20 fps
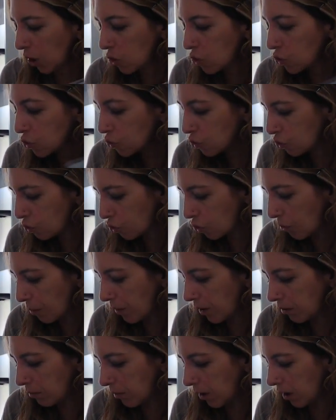
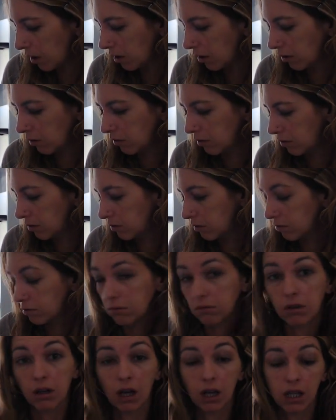justement ben,
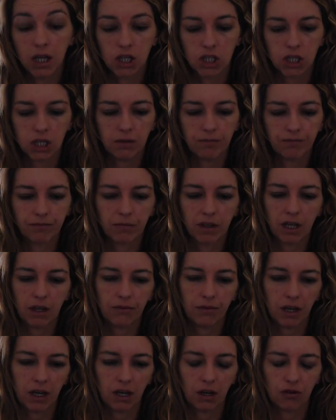en acheter et
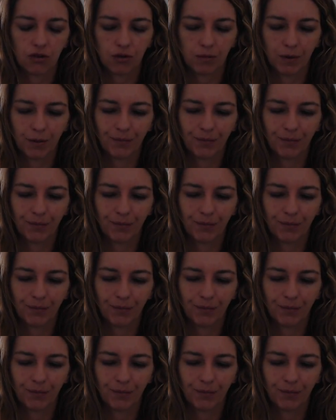faire les rangements.